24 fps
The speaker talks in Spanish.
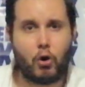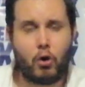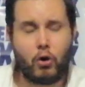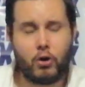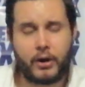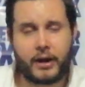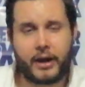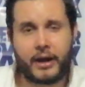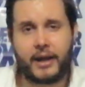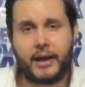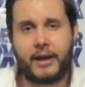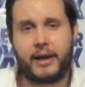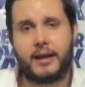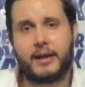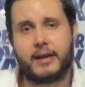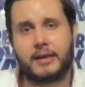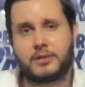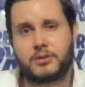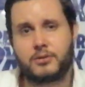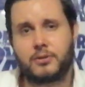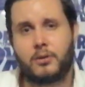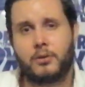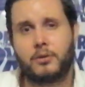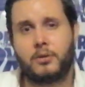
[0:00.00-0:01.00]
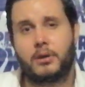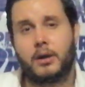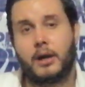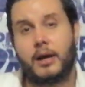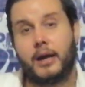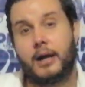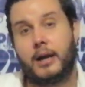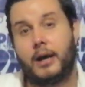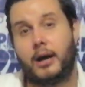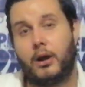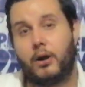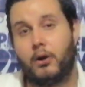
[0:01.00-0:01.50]
o creen que son
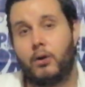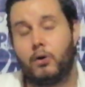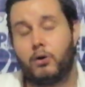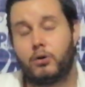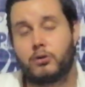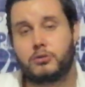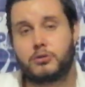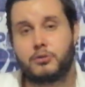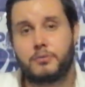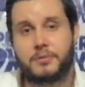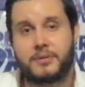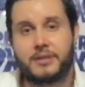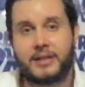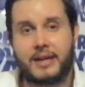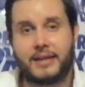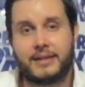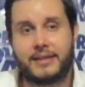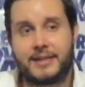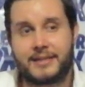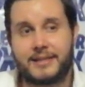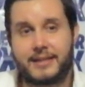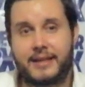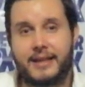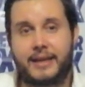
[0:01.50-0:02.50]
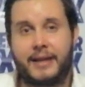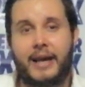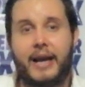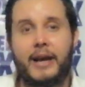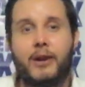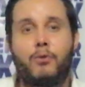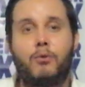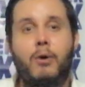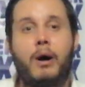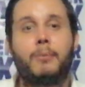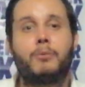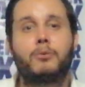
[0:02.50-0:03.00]
a lo mejor sustancias
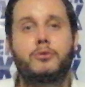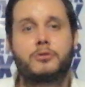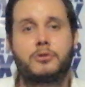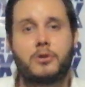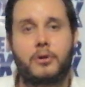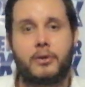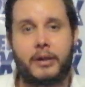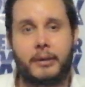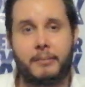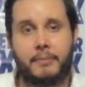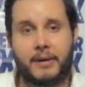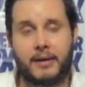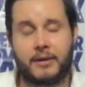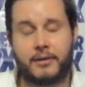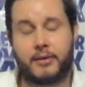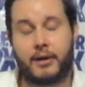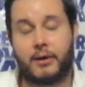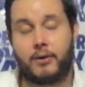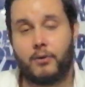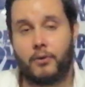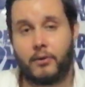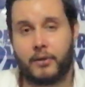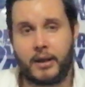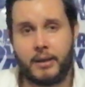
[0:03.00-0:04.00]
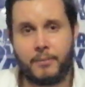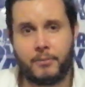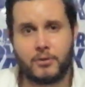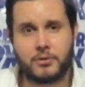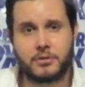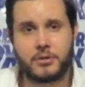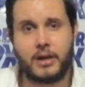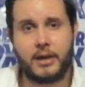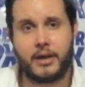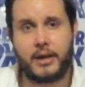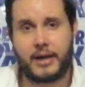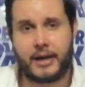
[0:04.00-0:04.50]
que no abusó de más.
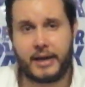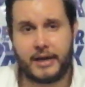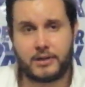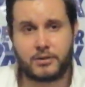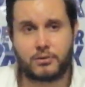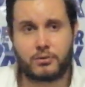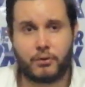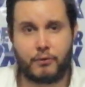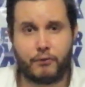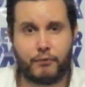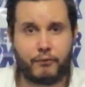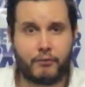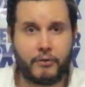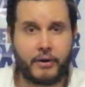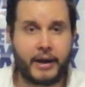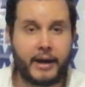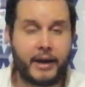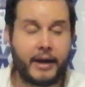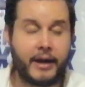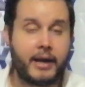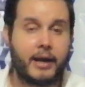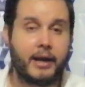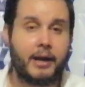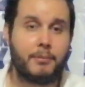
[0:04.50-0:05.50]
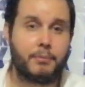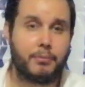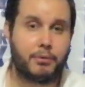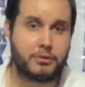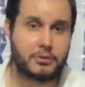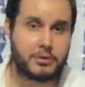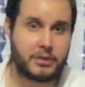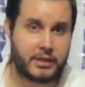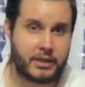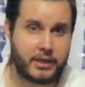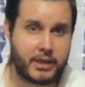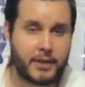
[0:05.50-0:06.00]
Recordemos, esto fue
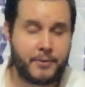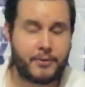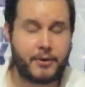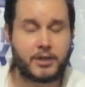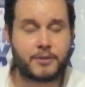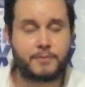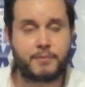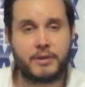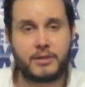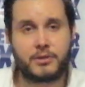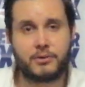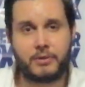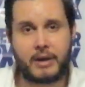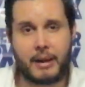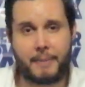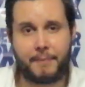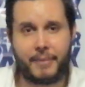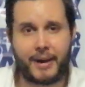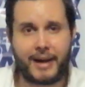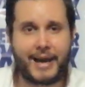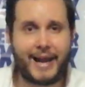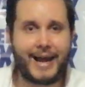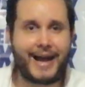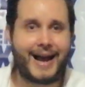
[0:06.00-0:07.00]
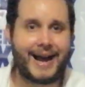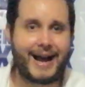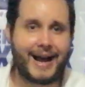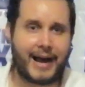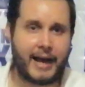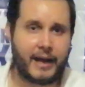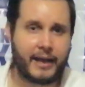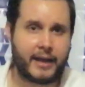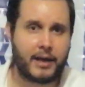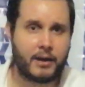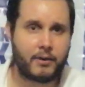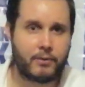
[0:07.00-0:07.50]
positivo después de una pelea
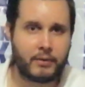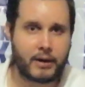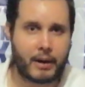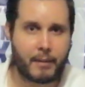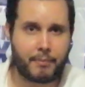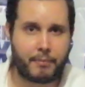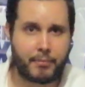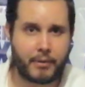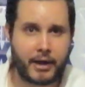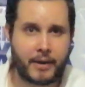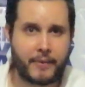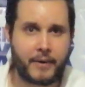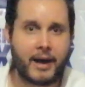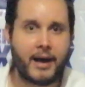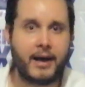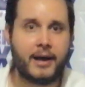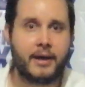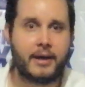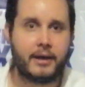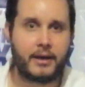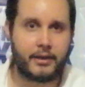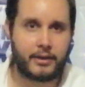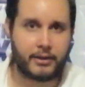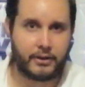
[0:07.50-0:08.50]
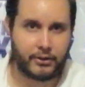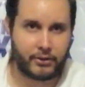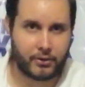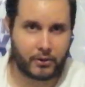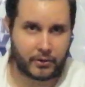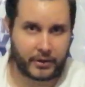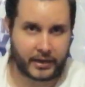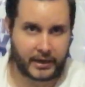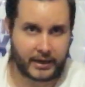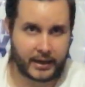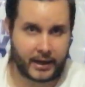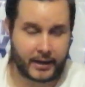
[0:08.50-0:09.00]
ahí en una prueba de
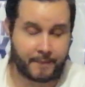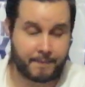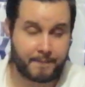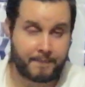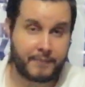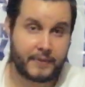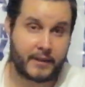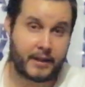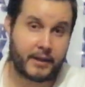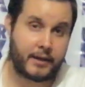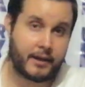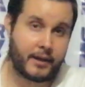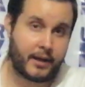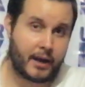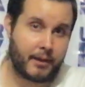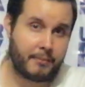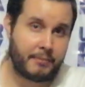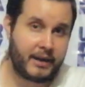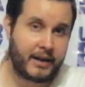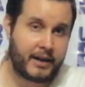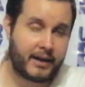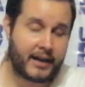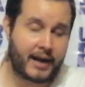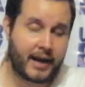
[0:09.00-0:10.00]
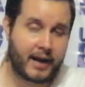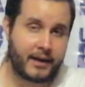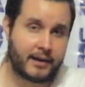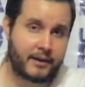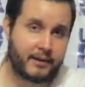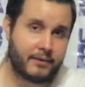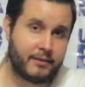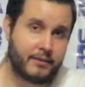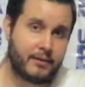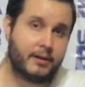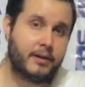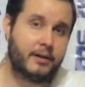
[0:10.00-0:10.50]
orina. Amir
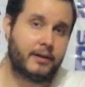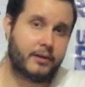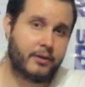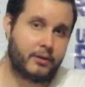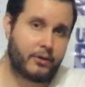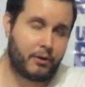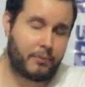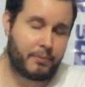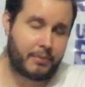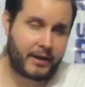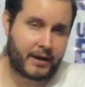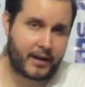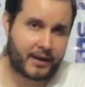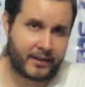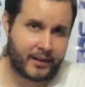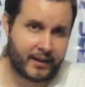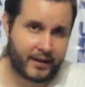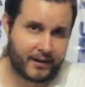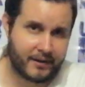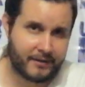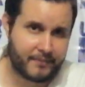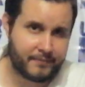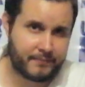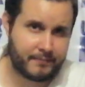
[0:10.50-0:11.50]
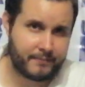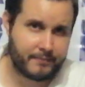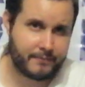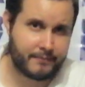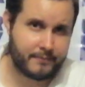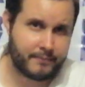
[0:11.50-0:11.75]
Khan, ¿qué opinan de él?